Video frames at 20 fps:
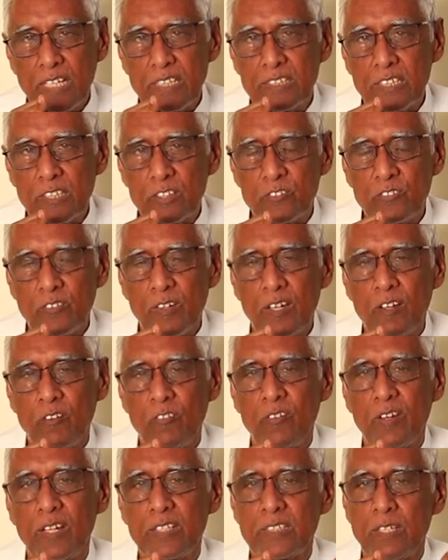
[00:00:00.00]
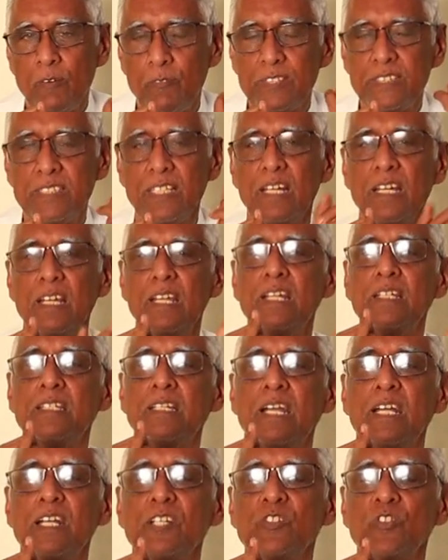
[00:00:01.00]
జలతత్వాలు ఉన్న సమస్యలని
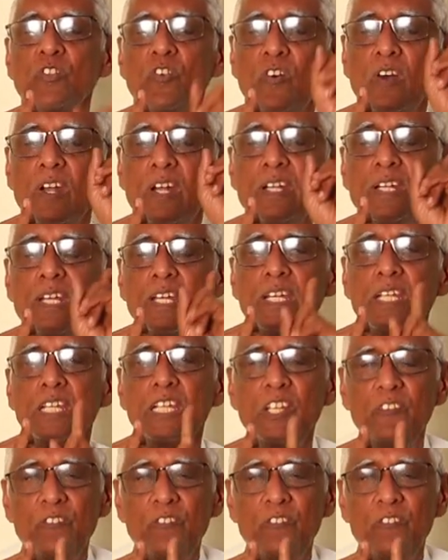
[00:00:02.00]
తగ్గించుకోవాలంటే